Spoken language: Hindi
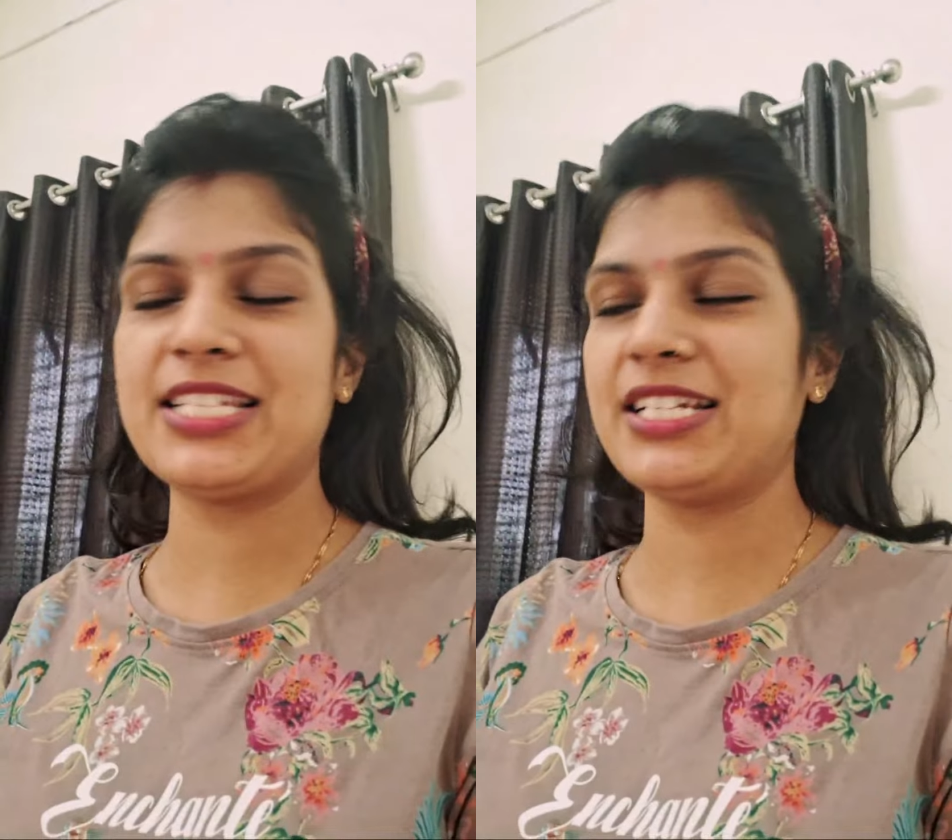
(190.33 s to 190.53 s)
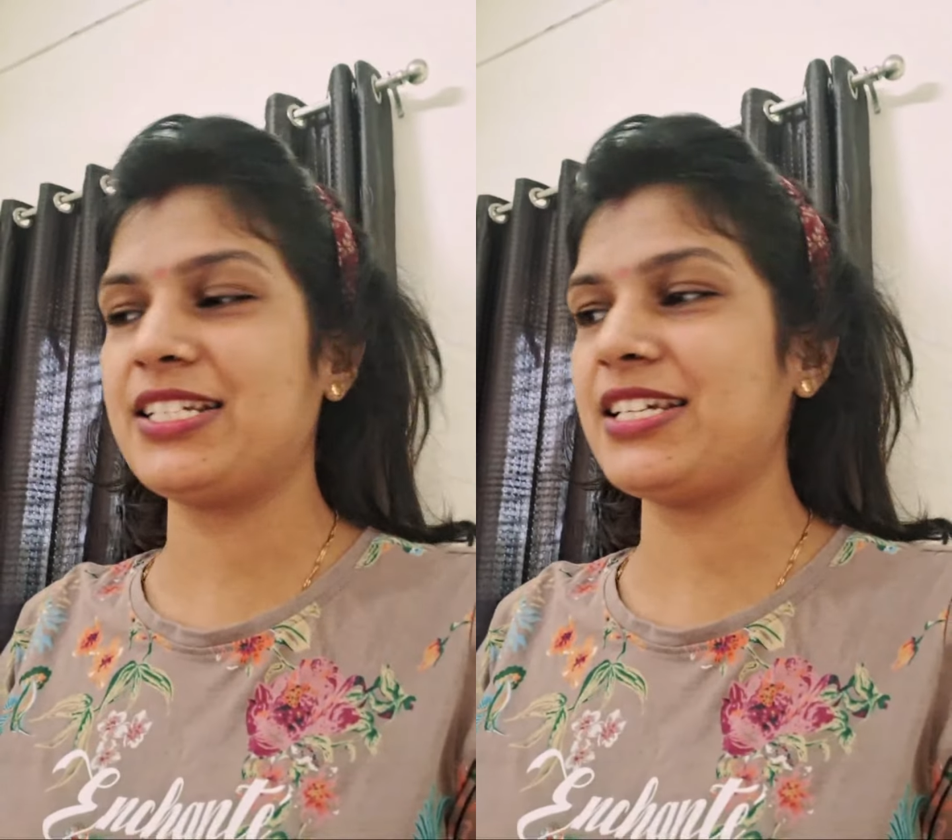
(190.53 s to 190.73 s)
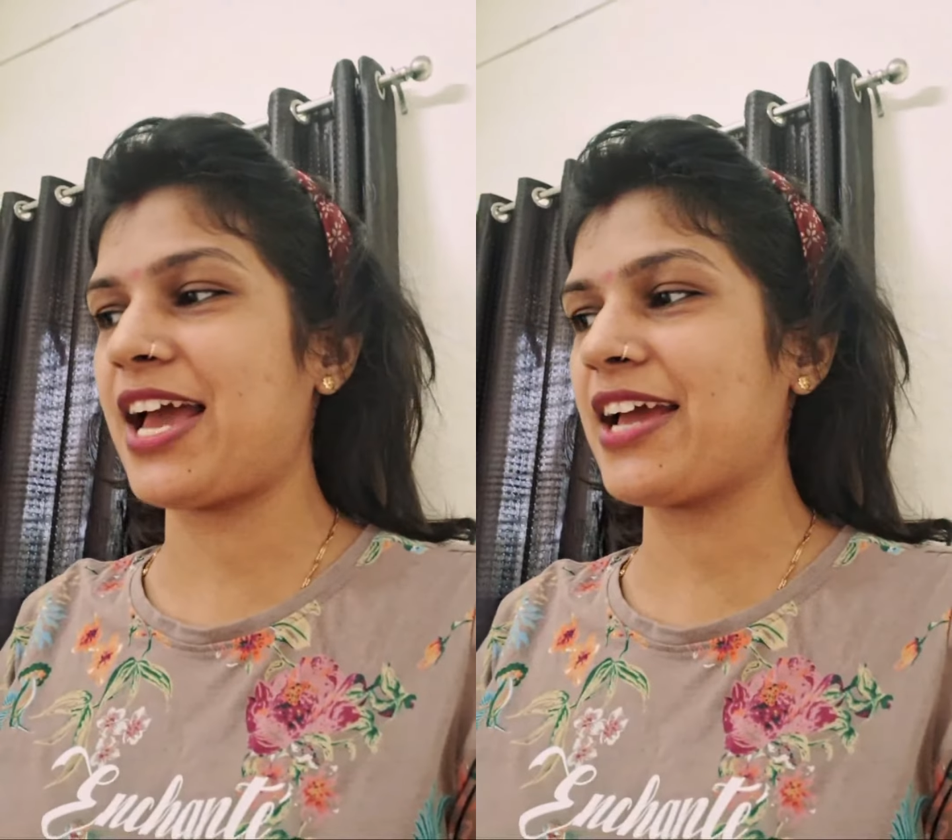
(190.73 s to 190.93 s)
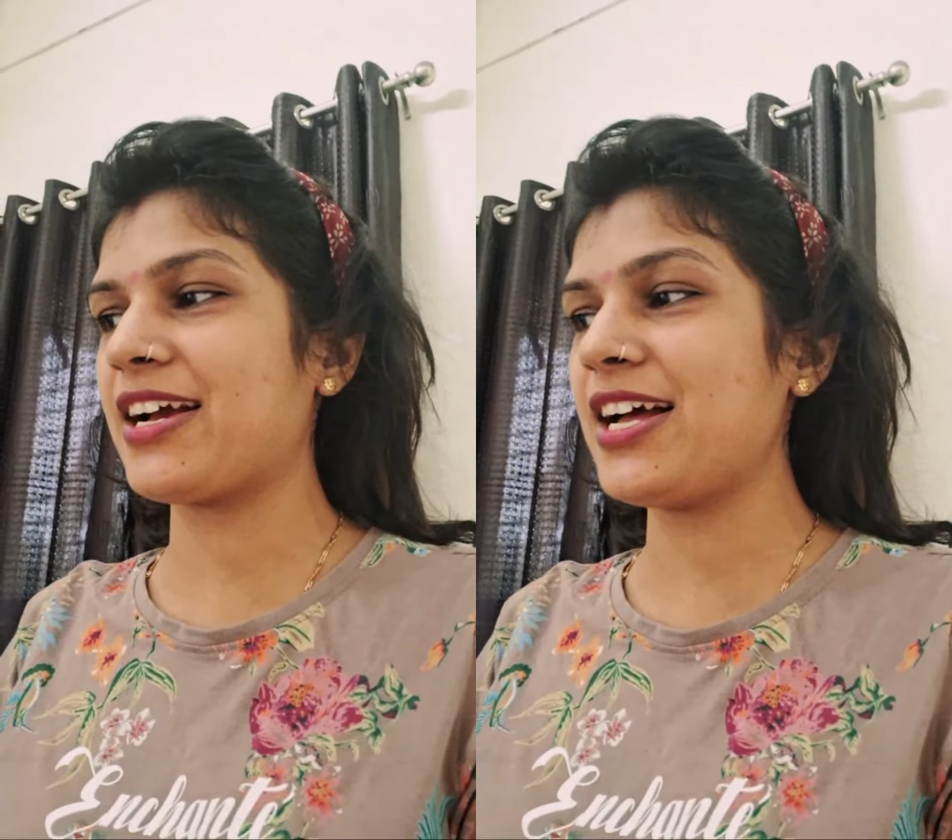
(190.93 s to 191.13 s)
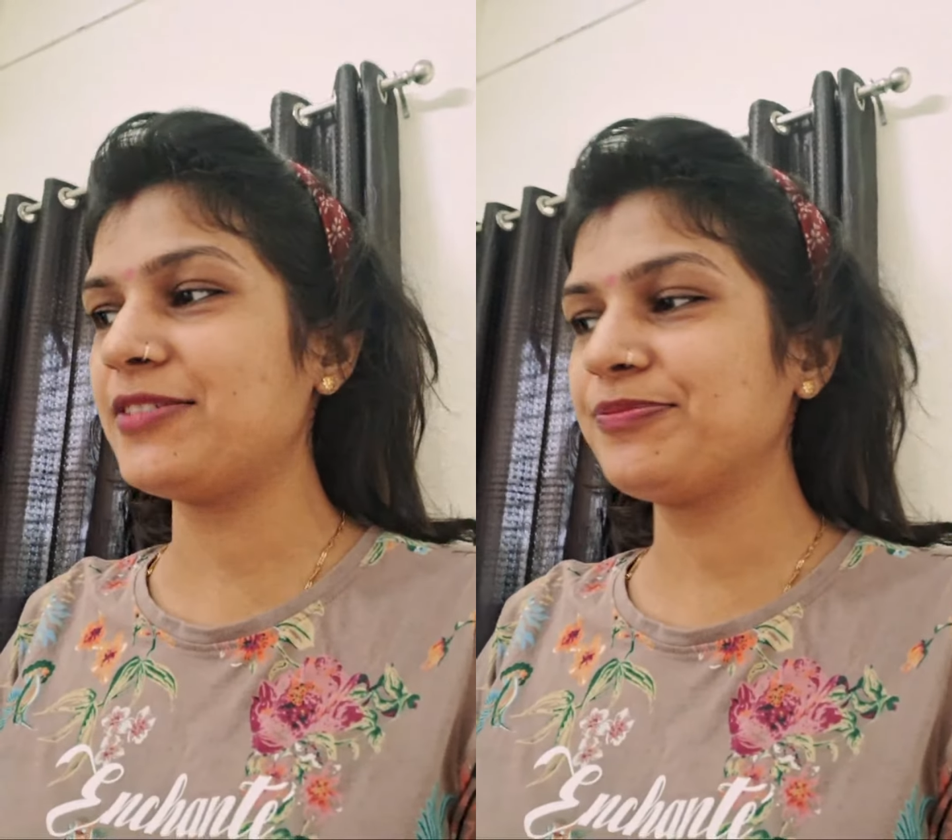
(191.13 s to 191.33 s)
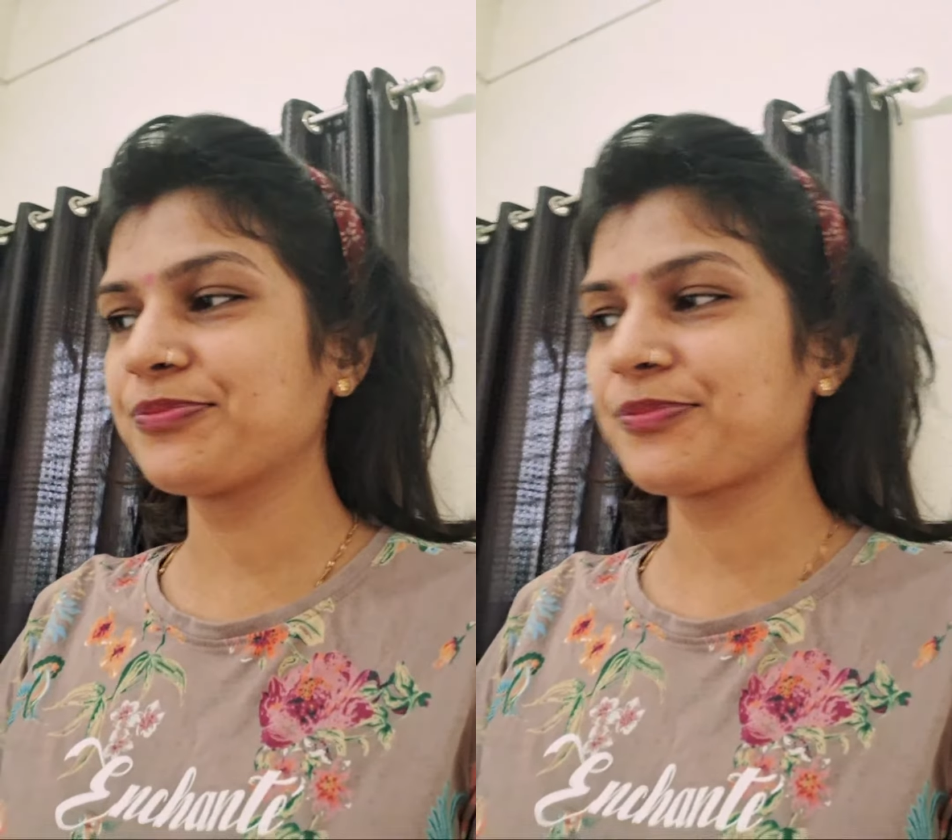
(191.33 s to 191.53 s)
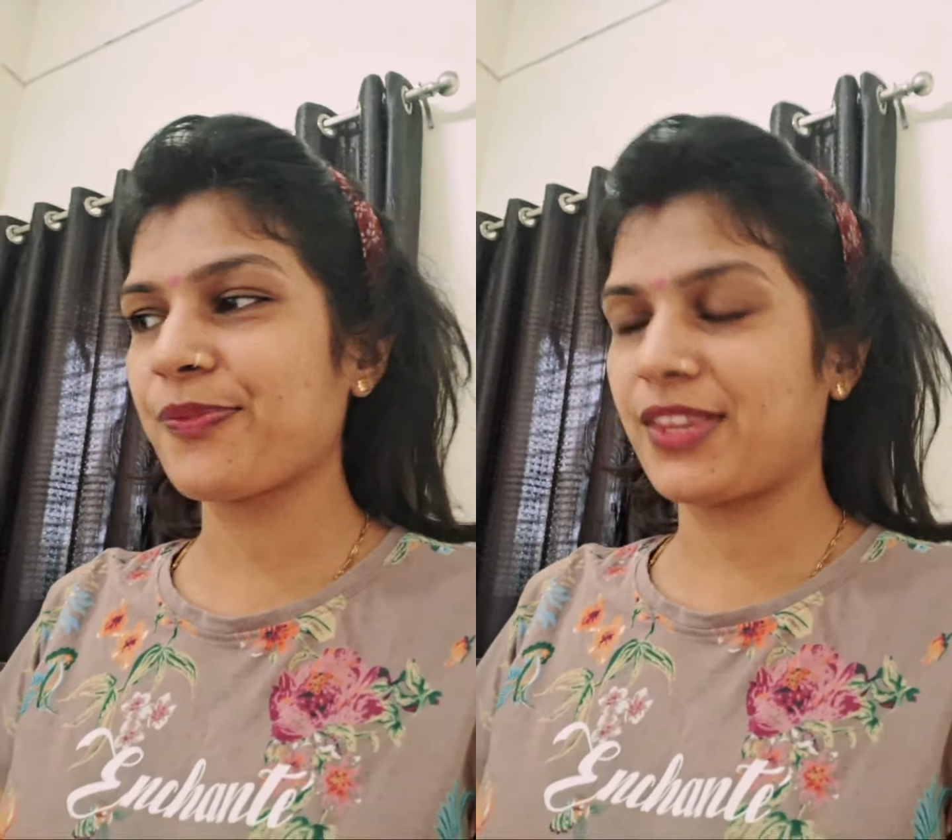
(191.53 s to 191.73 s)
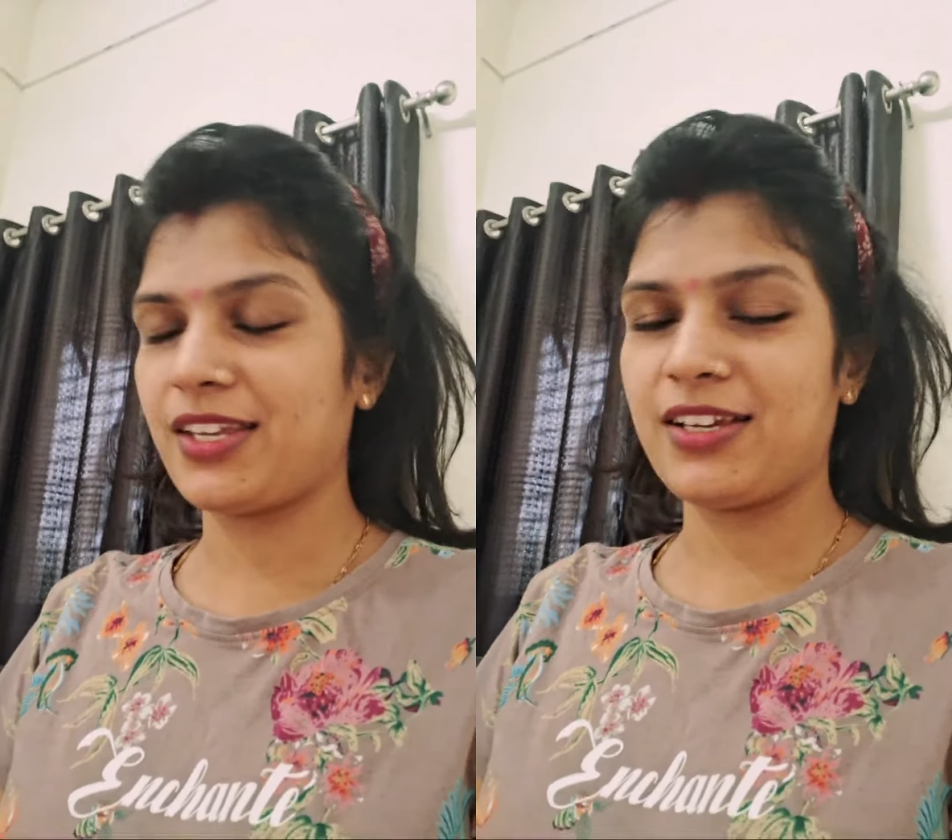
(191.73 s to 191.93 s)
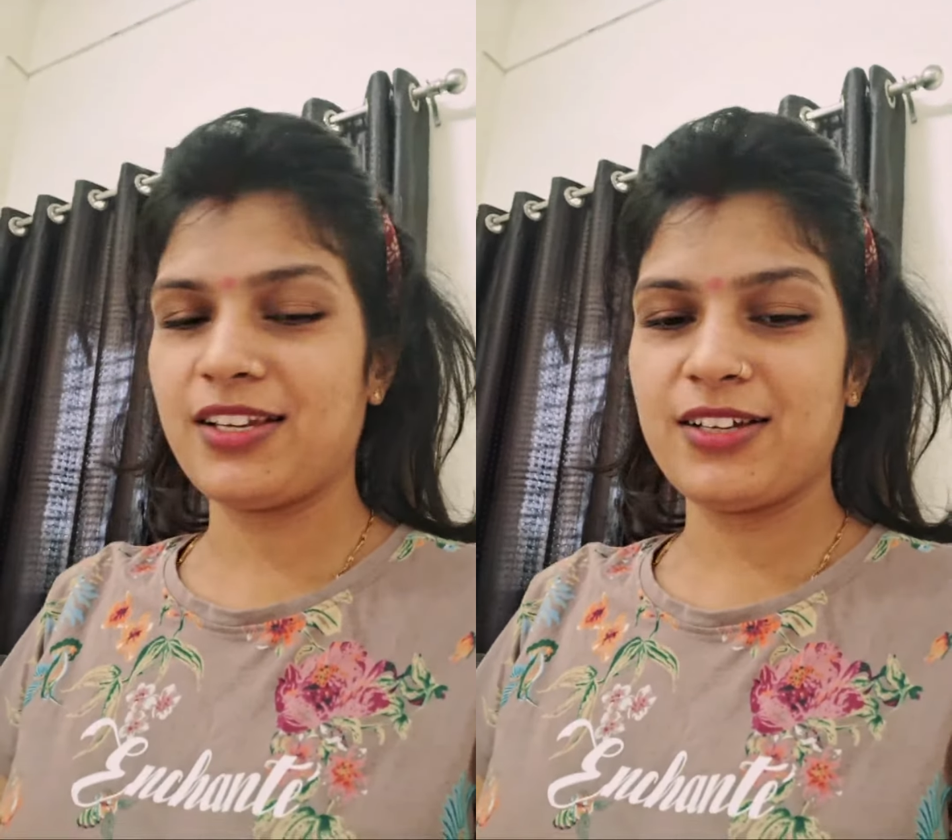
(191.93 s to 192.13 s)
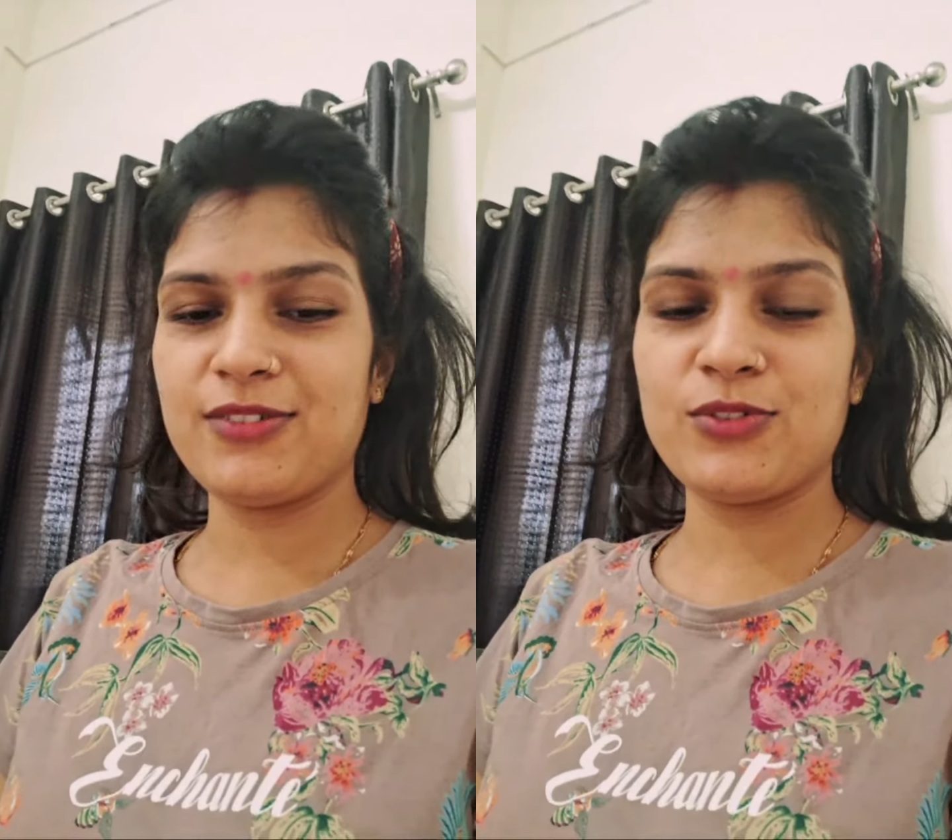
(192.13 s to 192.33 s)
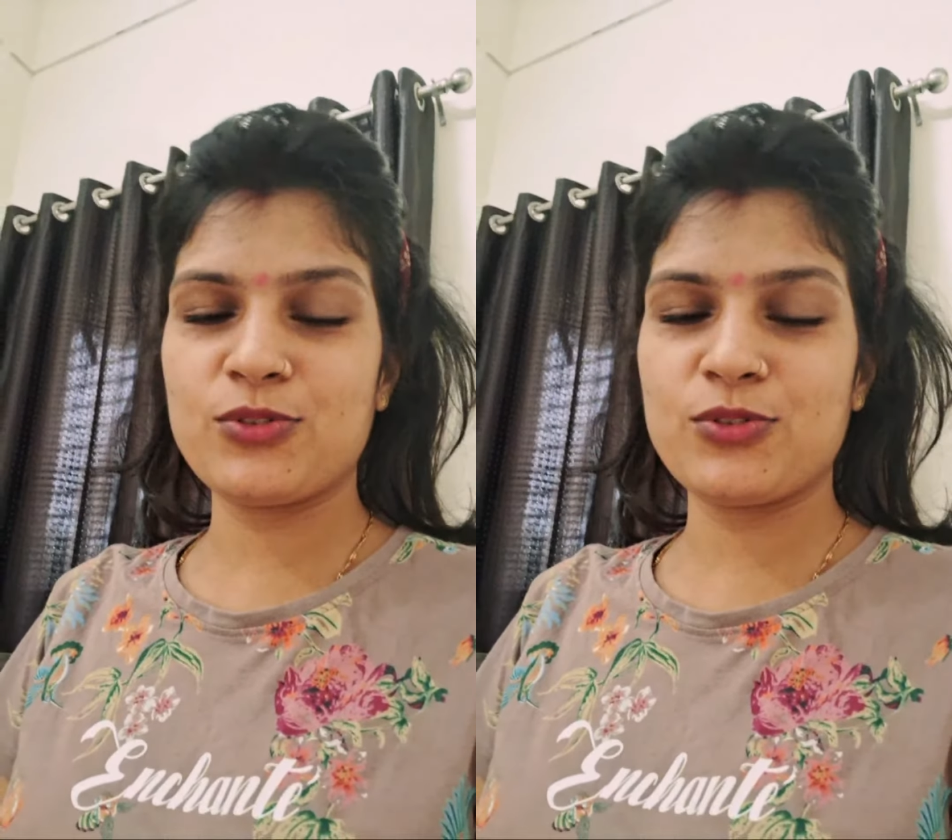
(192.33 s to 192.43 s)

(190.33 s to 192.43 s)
चीटी आएगा वो